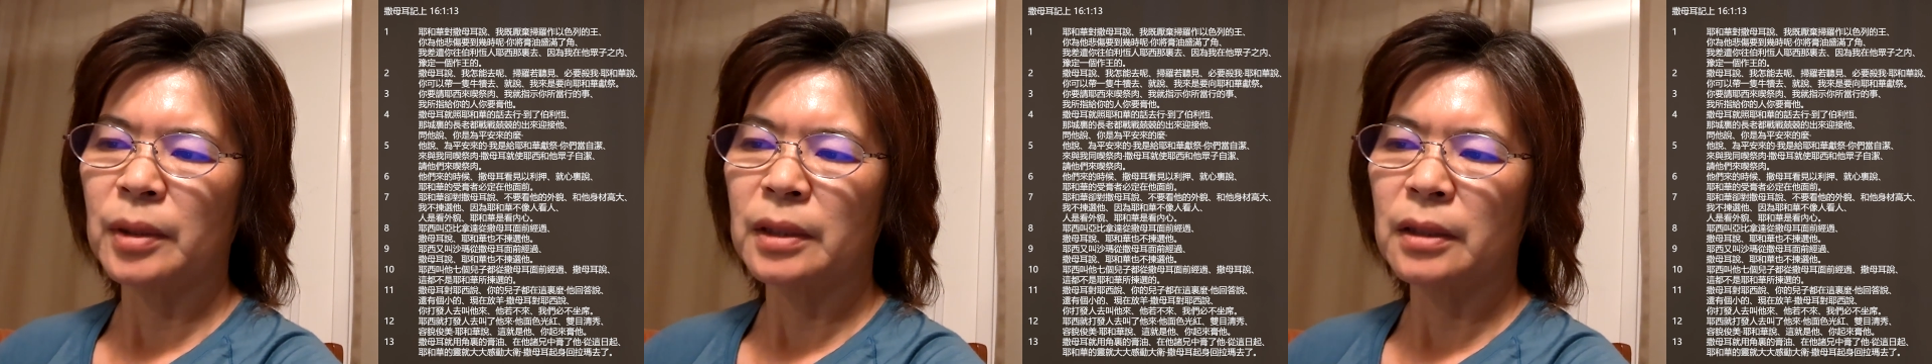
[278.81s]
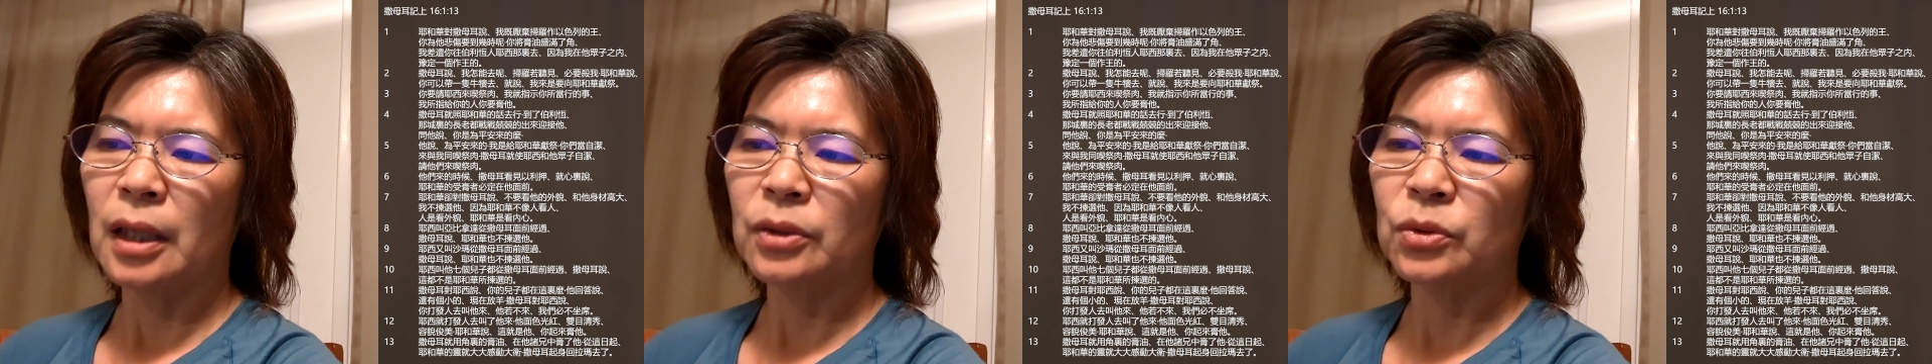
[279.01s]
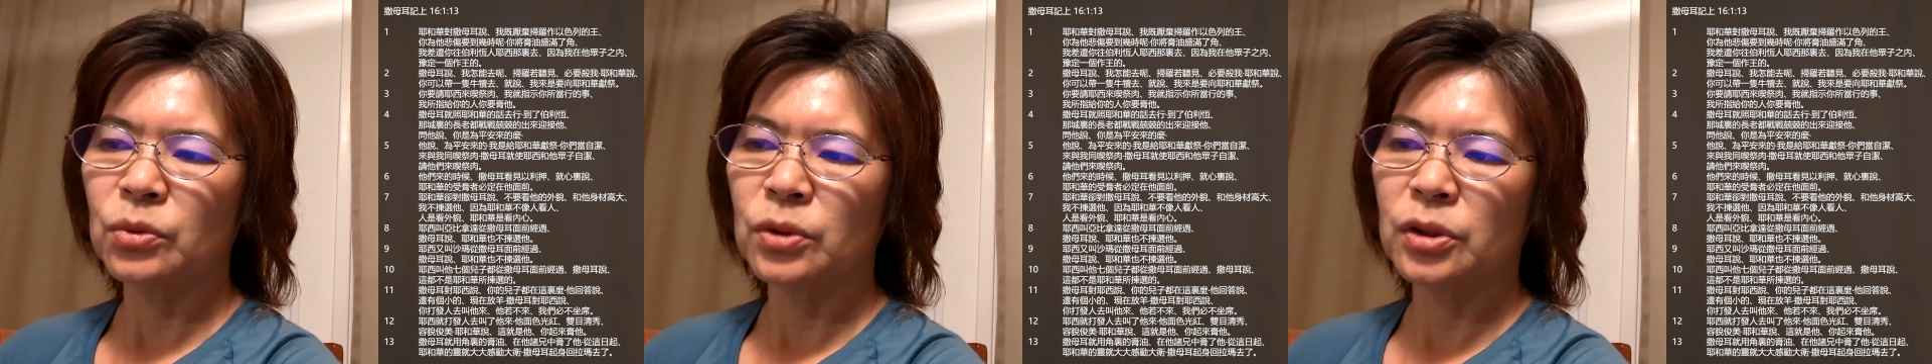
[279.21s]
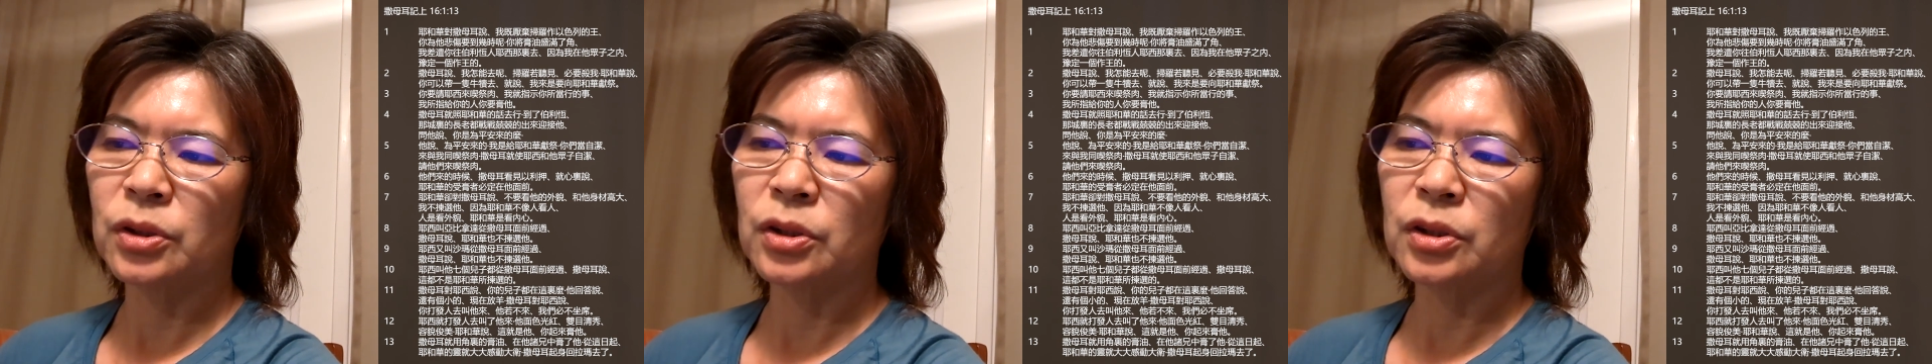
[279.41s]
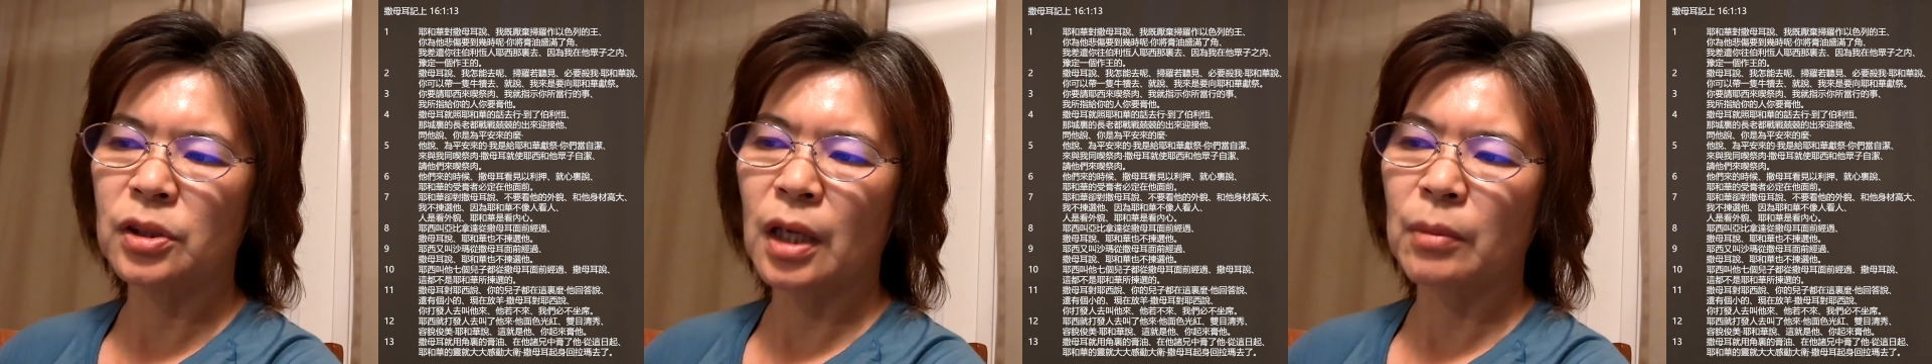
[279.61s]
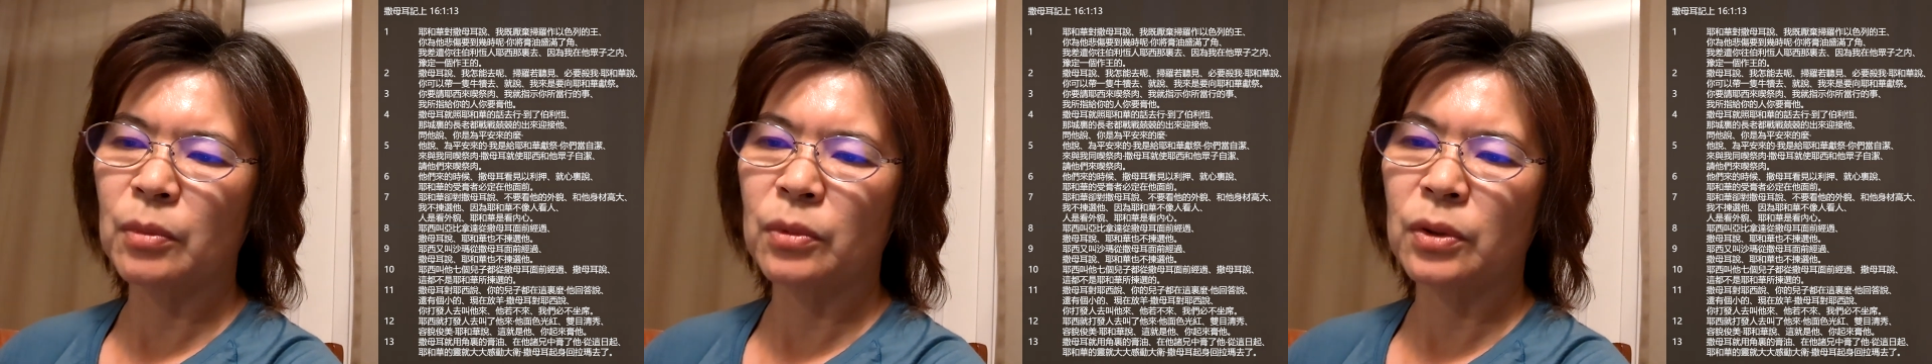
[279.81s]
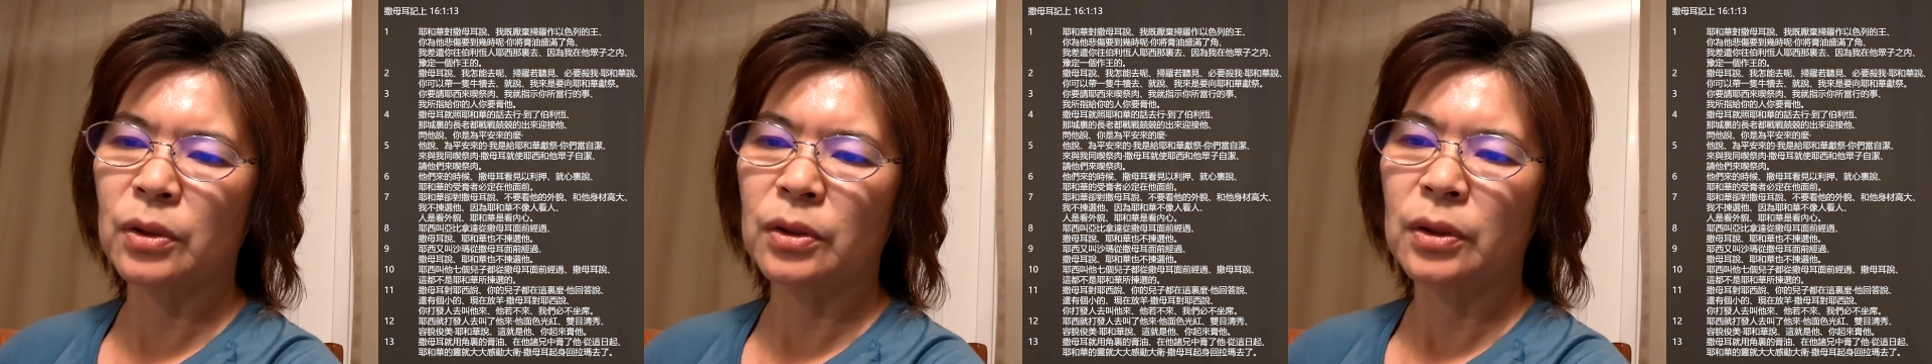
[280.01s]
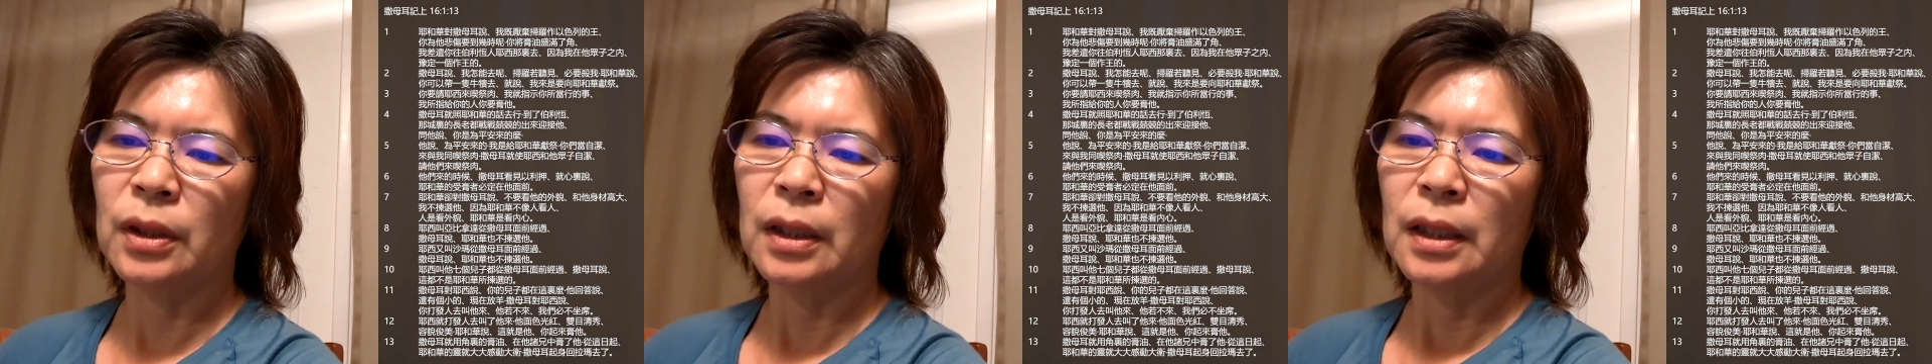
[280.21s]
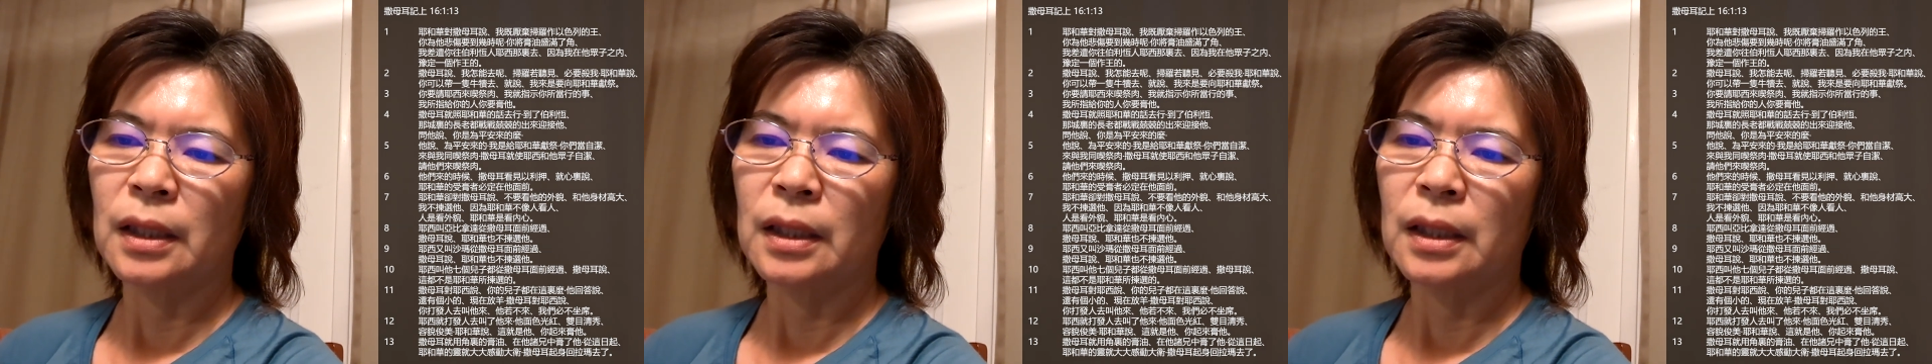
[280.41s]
必当初是萨姆尔